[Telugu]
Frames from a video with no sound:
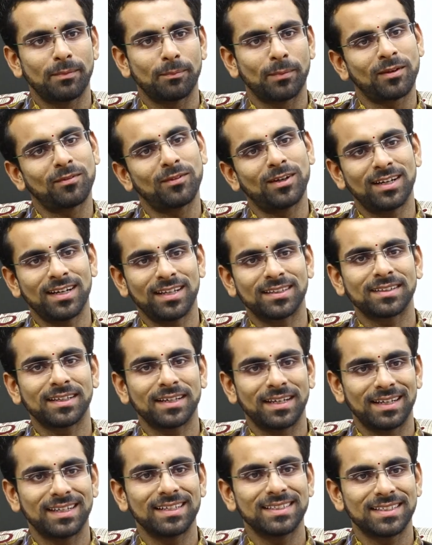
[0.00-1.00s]
మన వాళ్ళంతా
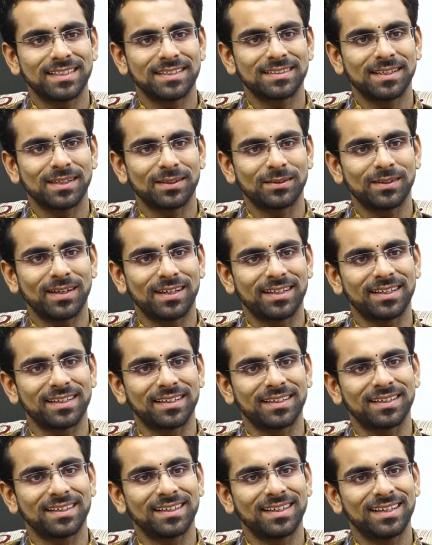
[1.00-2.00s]
వెళ్ళి చేశారు అంటే
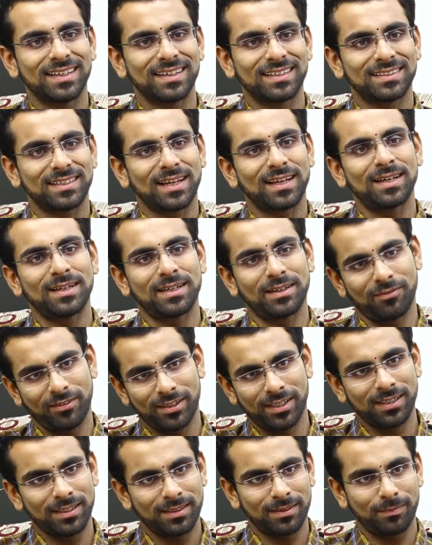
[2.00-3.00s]
చాలా
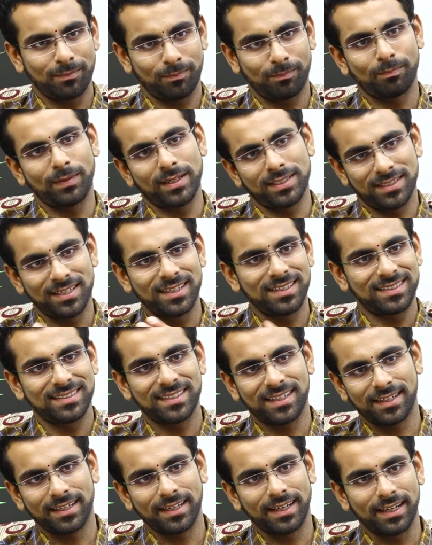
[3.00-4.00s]
డిఫరెంట్
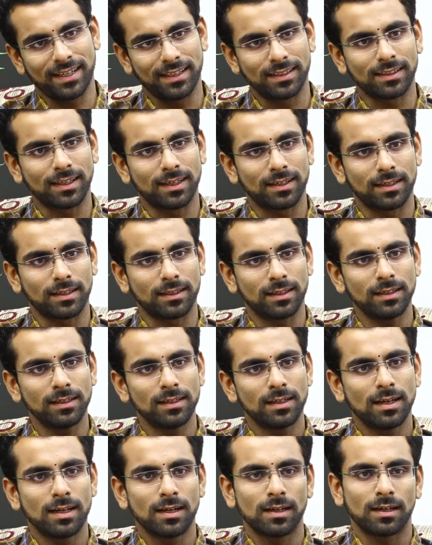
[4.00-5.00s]
పర్సనాలిటీస్ అక్కడికి వెళ్తారు కదా
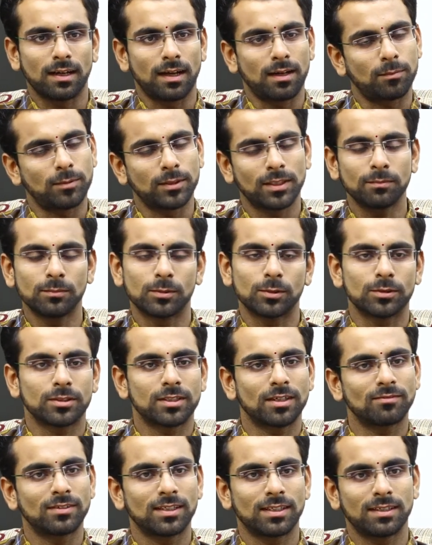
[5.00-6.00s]
కాకపోతే
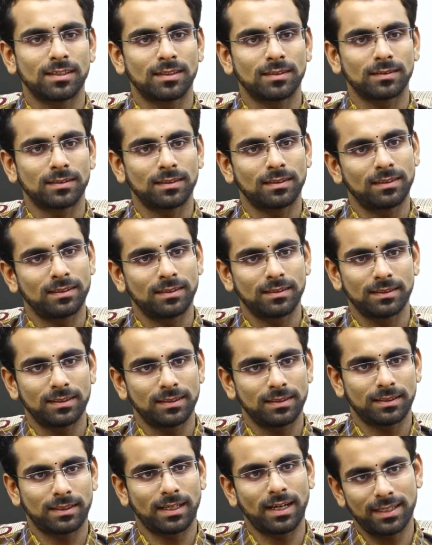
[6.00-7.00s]
మోస్ట్ ఆఫ్ ద
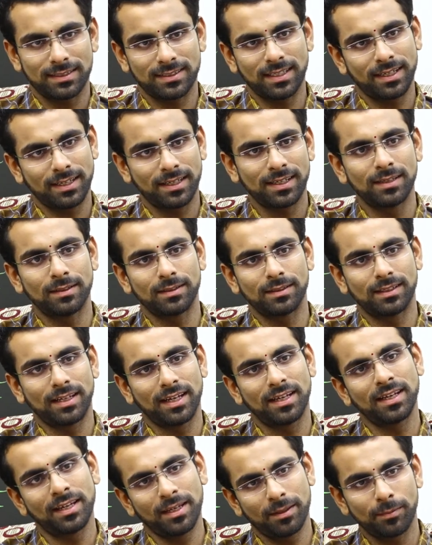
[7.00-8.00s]
సర్కిల్
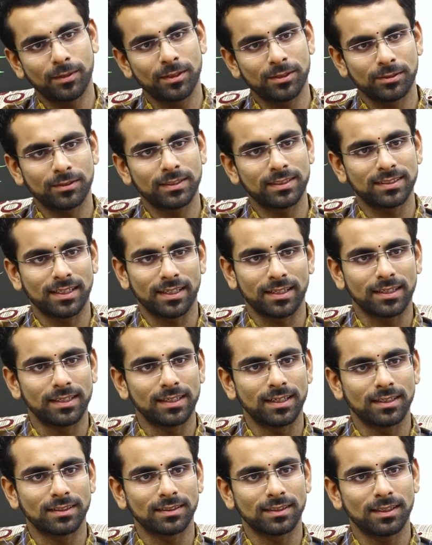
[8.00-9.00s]
నేను ఏర్పరచుకున్న
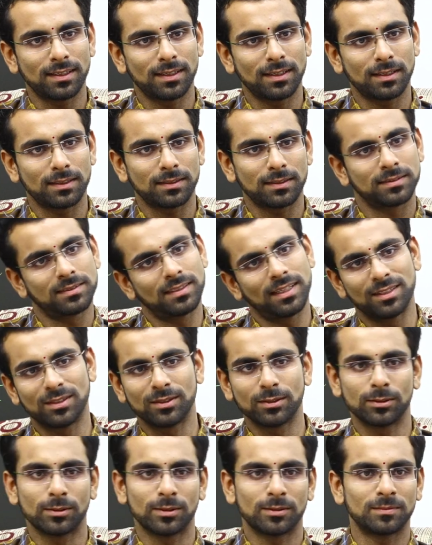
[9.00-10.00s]
సర్కిల్ అంతా
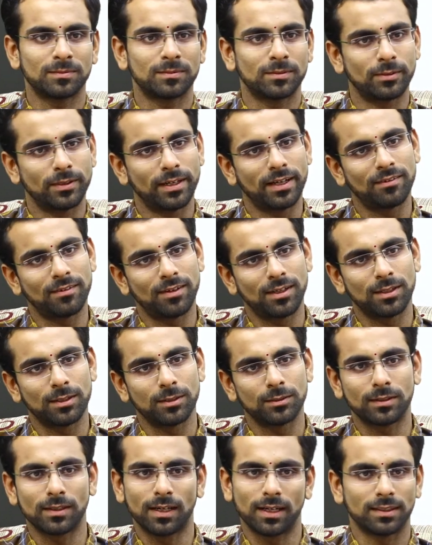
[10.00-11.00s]
తెలుగులో
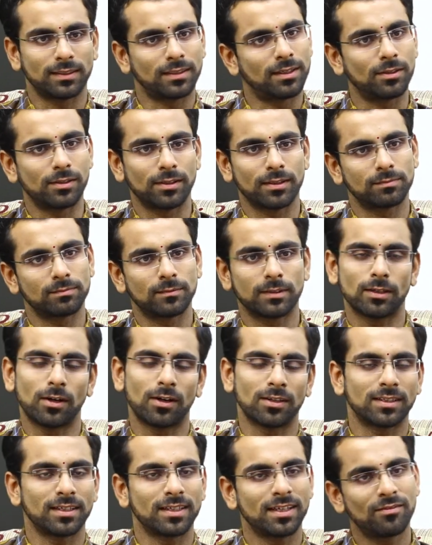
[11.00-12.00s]
ఉండేవాళ్ళు అంతా ఉండేది
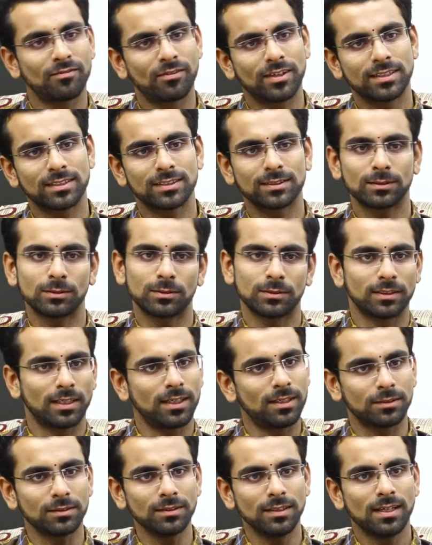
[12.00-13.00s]
నార్త్ ఇండియన్ ఫ్రెండ్స్
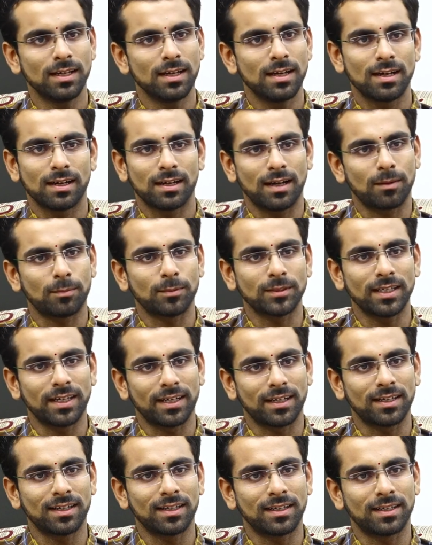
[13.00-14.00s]
ఉన్నారు కాకపోతే
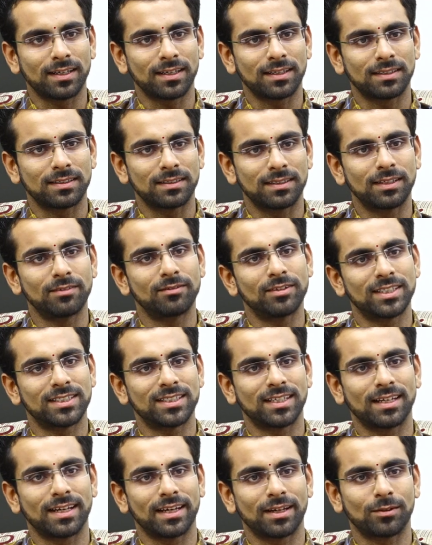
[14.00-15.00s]
ఎక్కడ అంటే
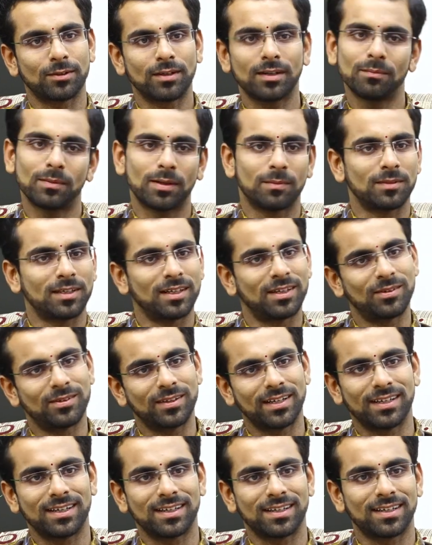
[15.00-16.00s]
డీవియేషన్ లేకుండా మామూలుగా
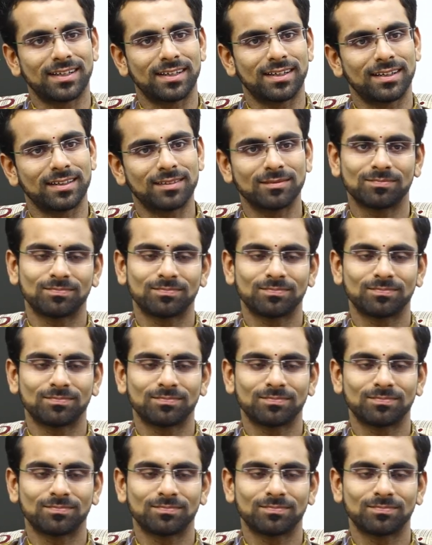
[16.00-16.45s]
ఉండేటట్టే అండి